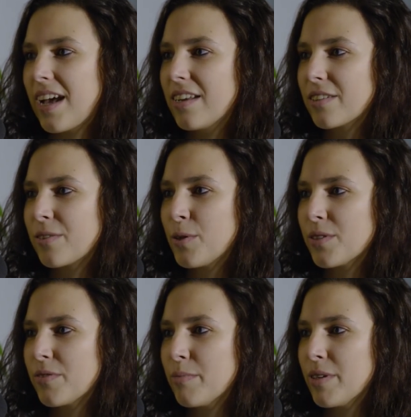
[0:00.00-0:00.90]
dann alle
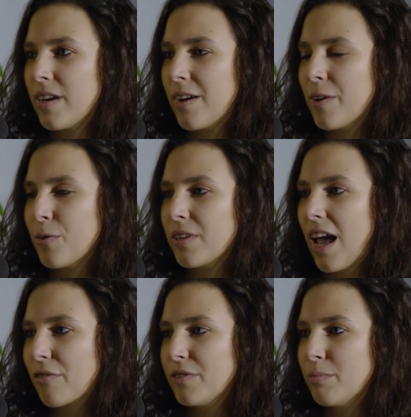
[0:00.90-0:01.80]
Kurzfilme äh, und
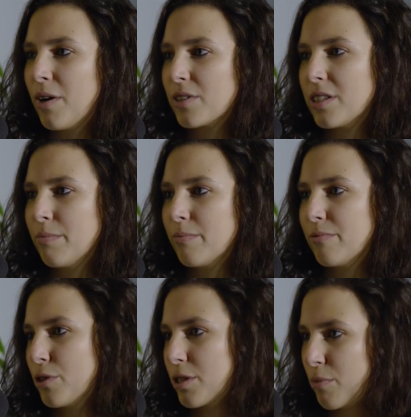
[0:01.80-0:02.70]
Langfilme aus dem
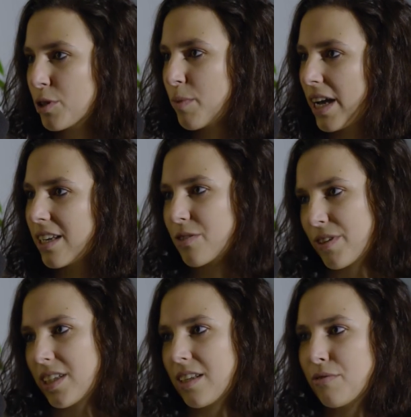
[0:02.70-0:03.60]
14-Plus-Bereich, jetzt
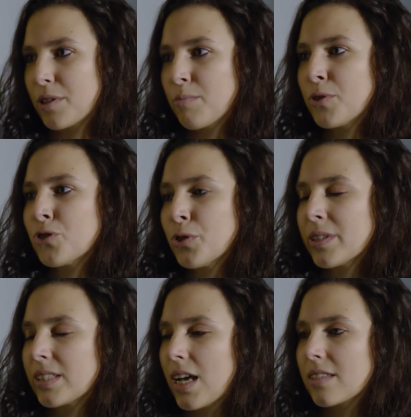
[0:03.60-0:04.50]
weil ich an der
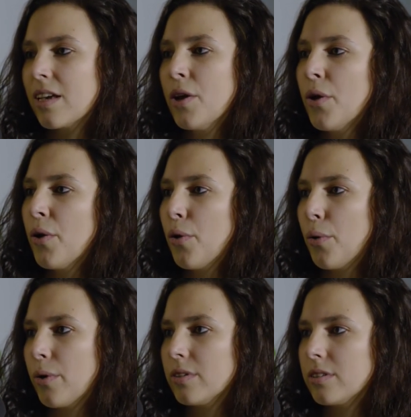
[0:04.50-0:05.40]
14-Plus-Jury saß
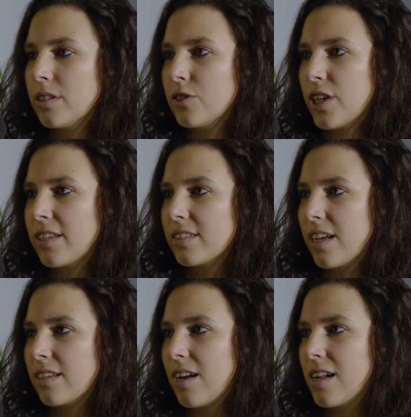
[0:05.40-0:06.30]
und entscheidet
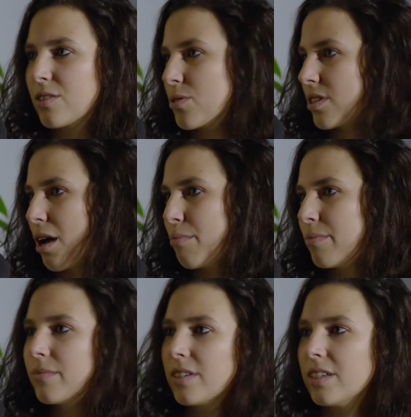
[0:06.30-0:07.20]
dann halt
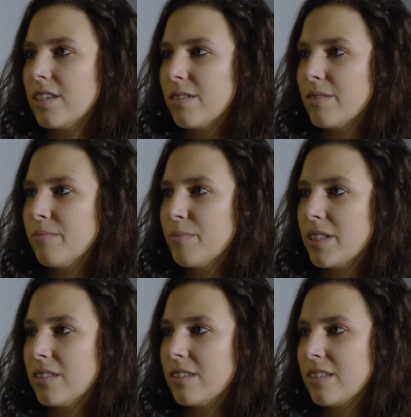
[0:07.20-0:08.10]
zusammen äh,
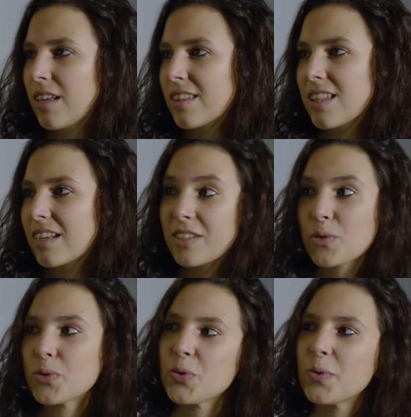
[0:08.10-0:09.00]
in ganz langen
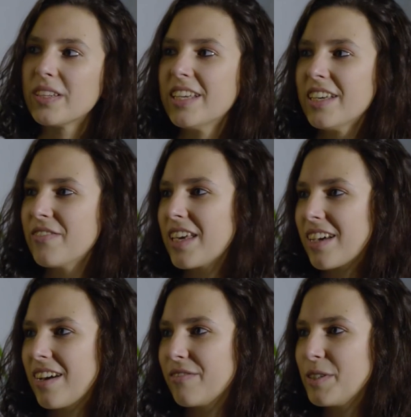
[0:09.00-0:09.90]
Diskussionen,
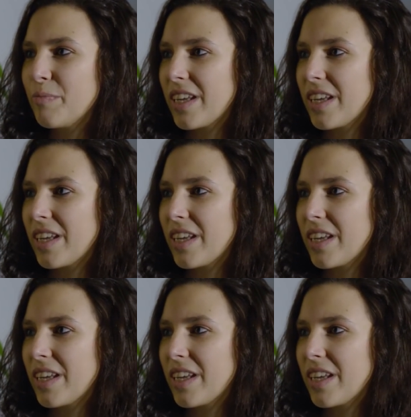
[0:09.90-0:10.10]
welcher Film